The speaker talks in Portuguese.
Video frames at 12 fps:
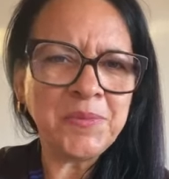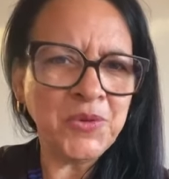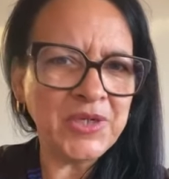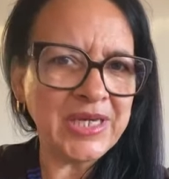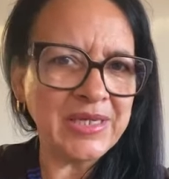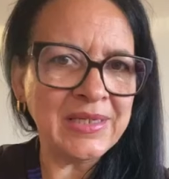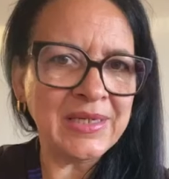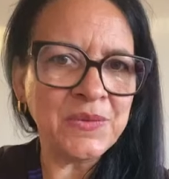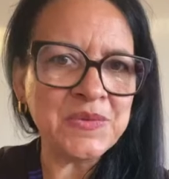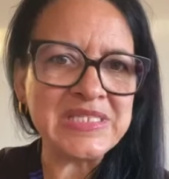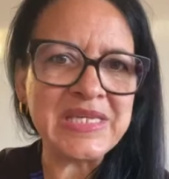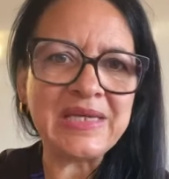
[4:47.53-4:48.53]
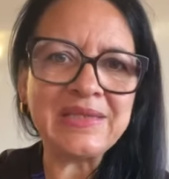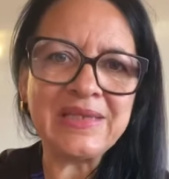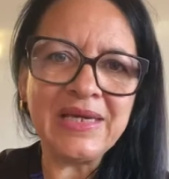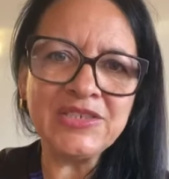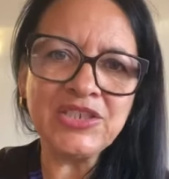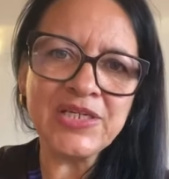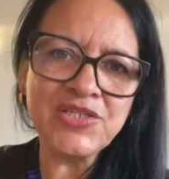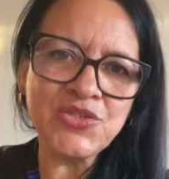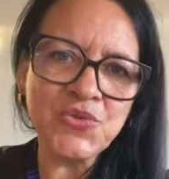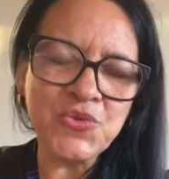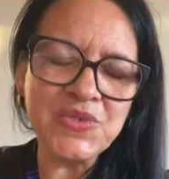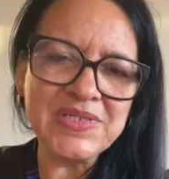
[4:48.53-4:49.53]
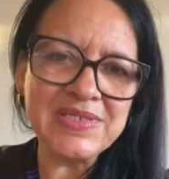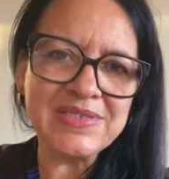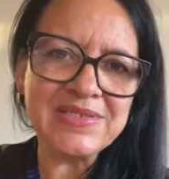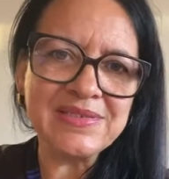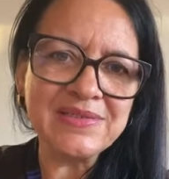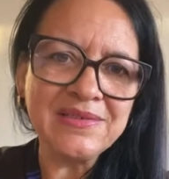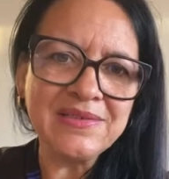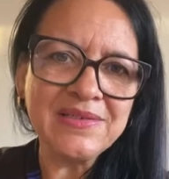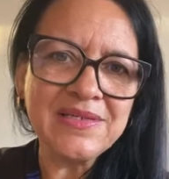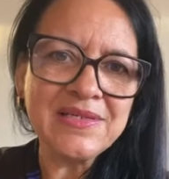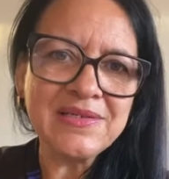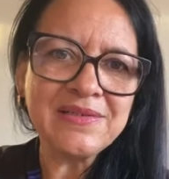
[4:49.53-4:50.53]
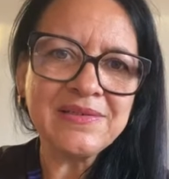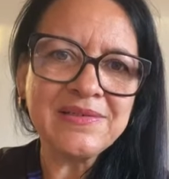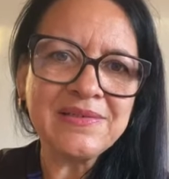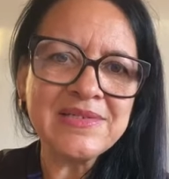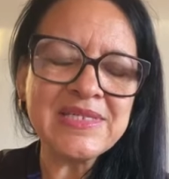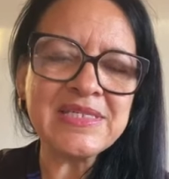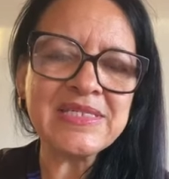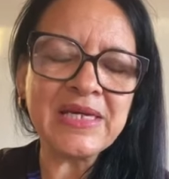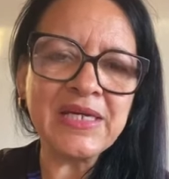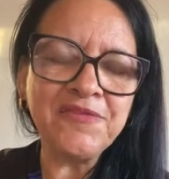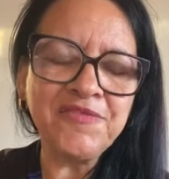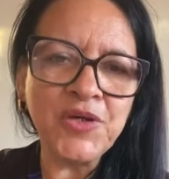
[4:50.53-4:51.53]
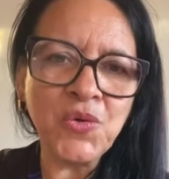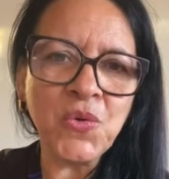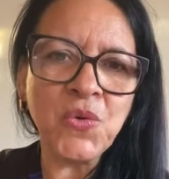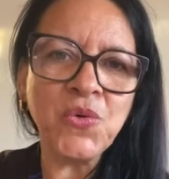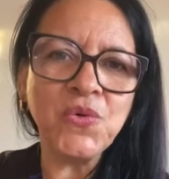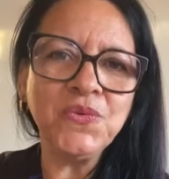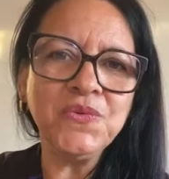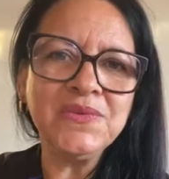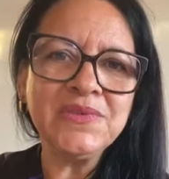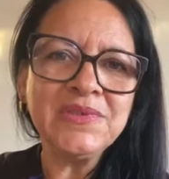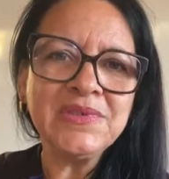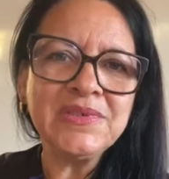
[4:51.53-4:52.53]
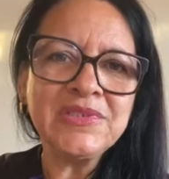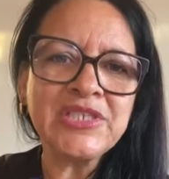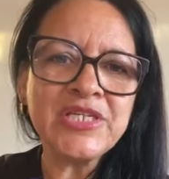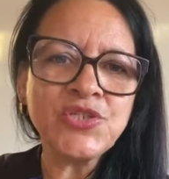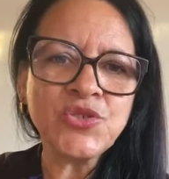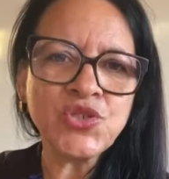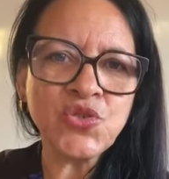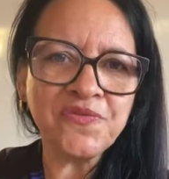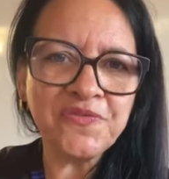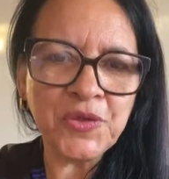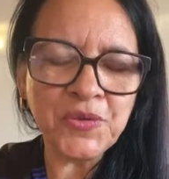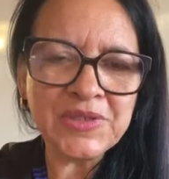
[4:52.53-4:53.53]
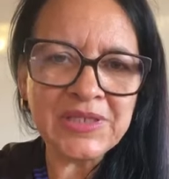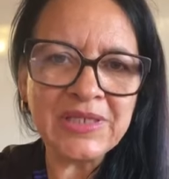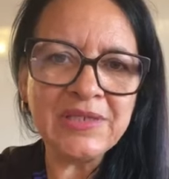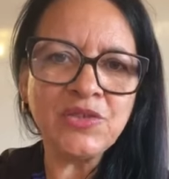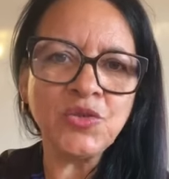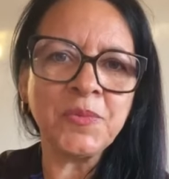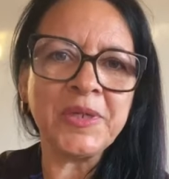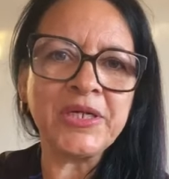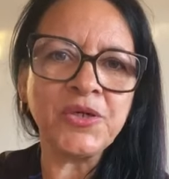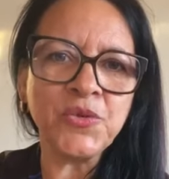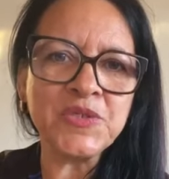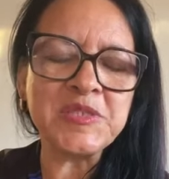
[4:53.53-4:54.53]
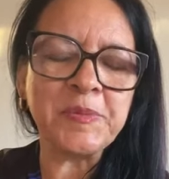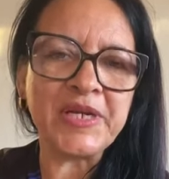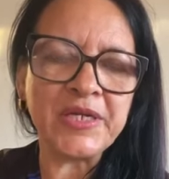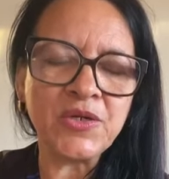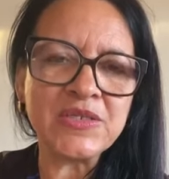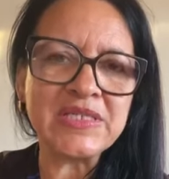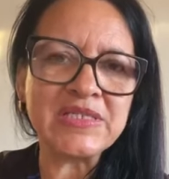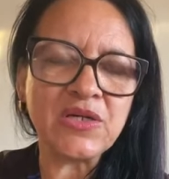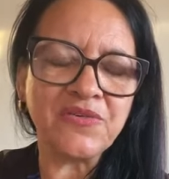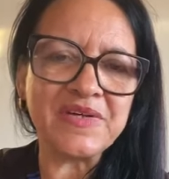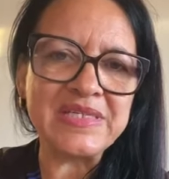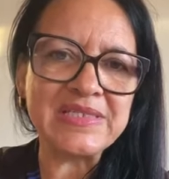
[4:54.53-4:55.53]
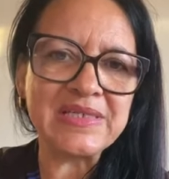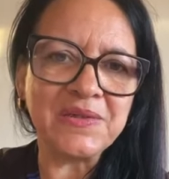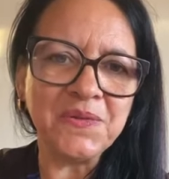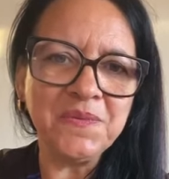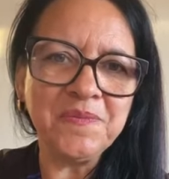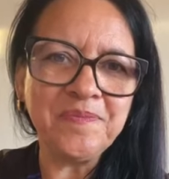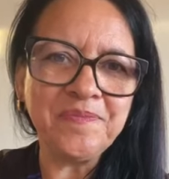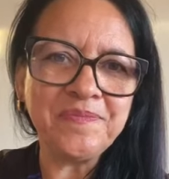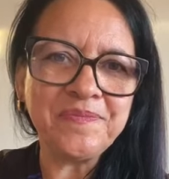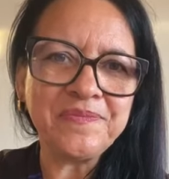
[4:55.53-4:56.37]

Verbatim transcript: Por que não? Se até Jesus se sacrificou, Jesus sofreu tanto numa cruz pela nossa salvação.